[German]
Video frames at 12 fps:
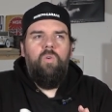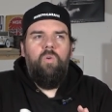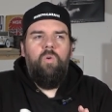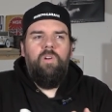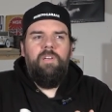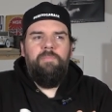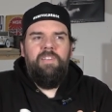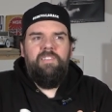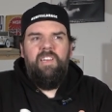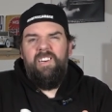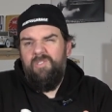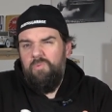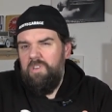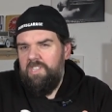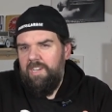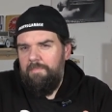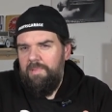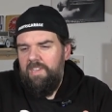oder man sagt nur
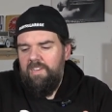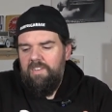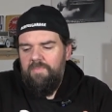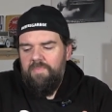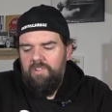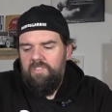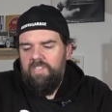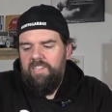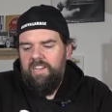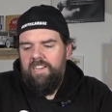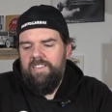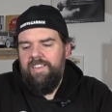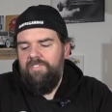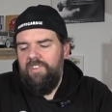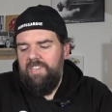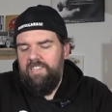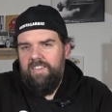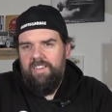Tamir und dann halt
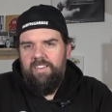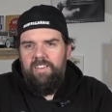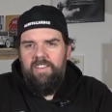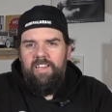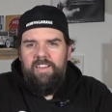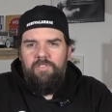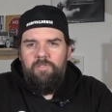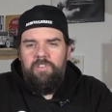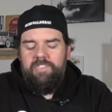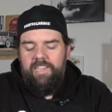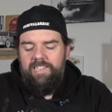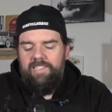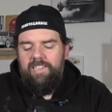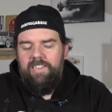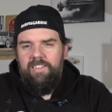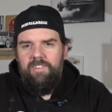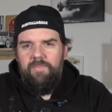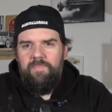entweder der
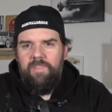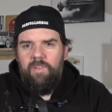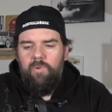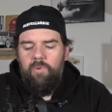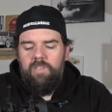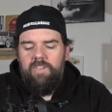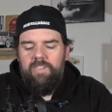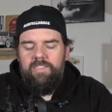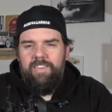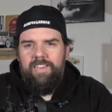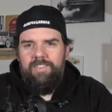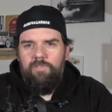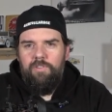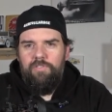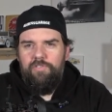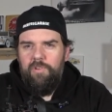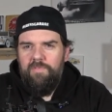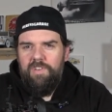06er oder der
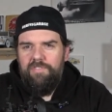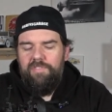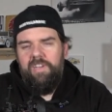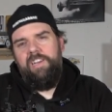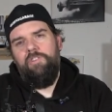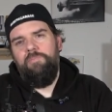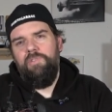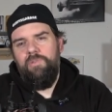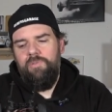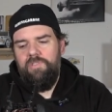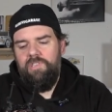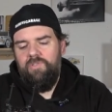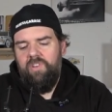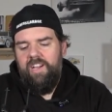05er vielleicht, um es günstig zu